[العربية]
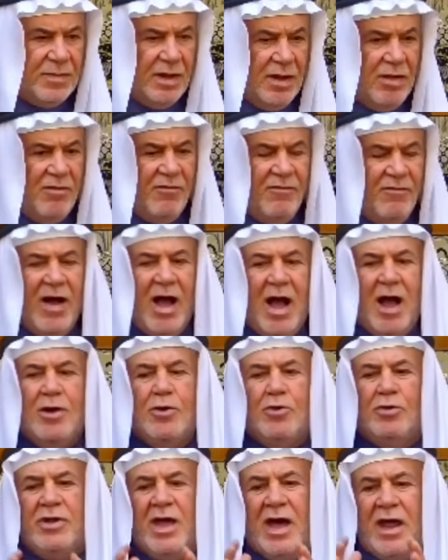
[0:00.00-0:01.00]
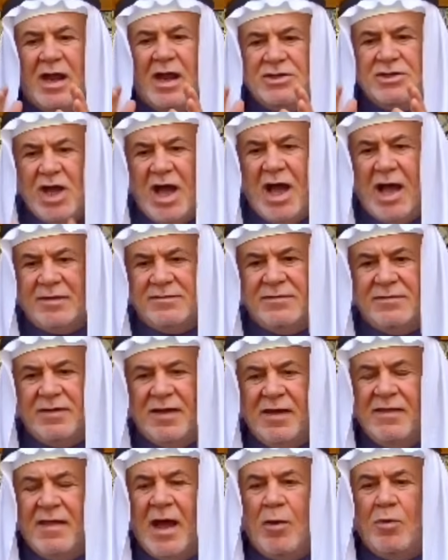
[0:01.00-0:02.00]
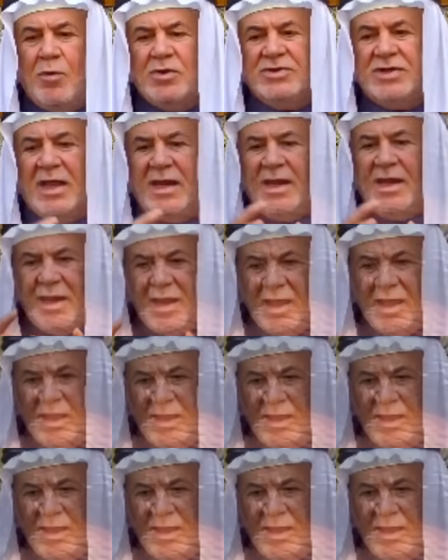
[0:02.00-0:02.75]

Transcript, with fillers: فأكو درجات إذا وصل لها